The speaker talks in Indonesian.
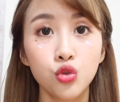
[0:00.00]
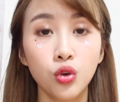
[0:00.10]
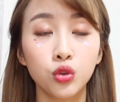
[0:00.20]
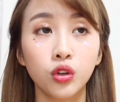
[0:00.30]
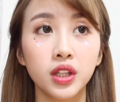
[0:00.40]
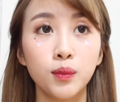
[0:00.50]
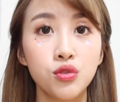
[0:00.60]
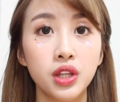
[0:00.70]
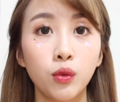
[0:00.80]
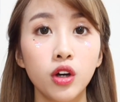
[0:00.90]
terus waktu
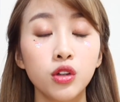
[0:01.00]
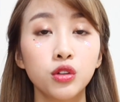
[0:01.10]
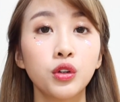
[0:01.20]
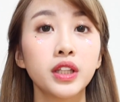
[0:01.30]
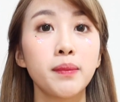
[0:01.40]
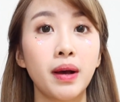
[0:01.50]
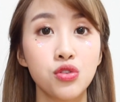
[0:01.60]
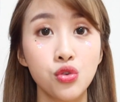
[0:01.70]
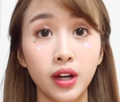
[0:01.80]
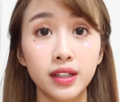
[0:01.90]
ketemu si Siwon waktu itu kita
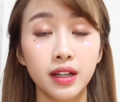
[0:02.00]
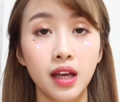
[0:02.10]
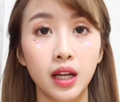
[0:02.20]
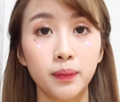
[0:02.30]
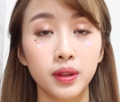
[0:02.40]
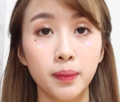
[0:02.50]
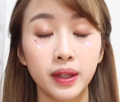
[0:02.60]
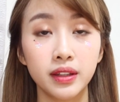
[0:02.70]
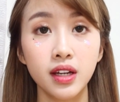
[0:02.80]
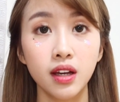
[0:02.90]
masuk kan ke dalam
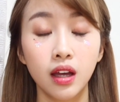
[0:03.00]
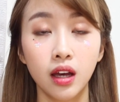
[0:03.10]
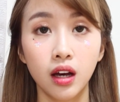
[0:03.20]
tempatnya